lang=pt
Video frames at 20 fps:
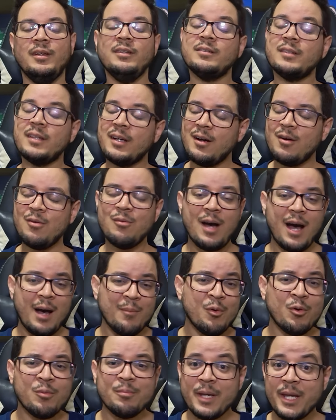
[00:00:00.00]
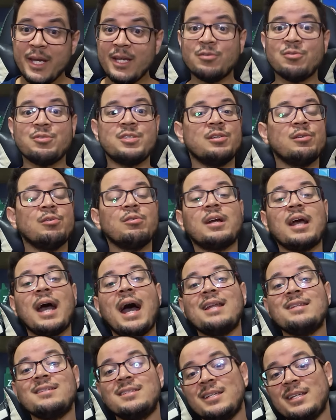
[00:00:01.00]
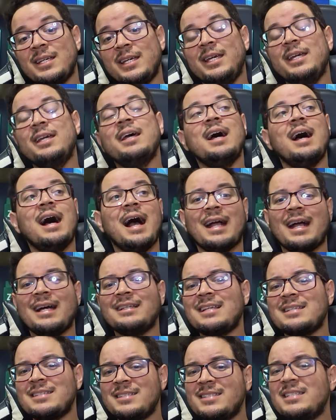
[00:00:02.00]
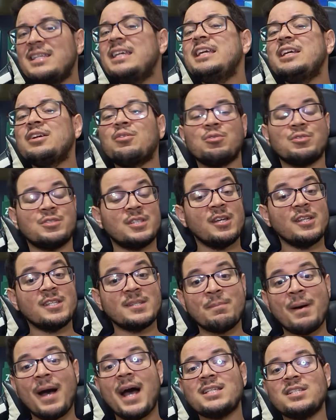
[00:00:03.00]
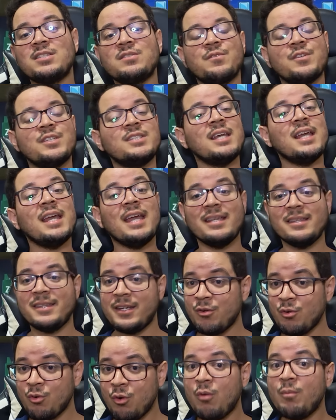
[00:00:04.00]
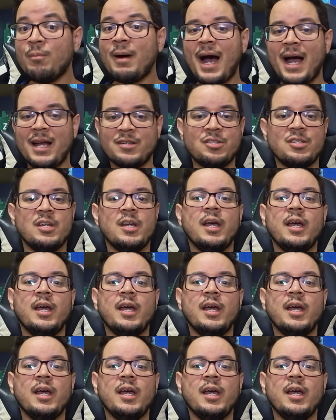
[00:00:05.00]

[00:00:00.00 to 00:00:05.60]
Então, há momentos e lugares em que a cada 5 ou 6 passos você entra em um combate.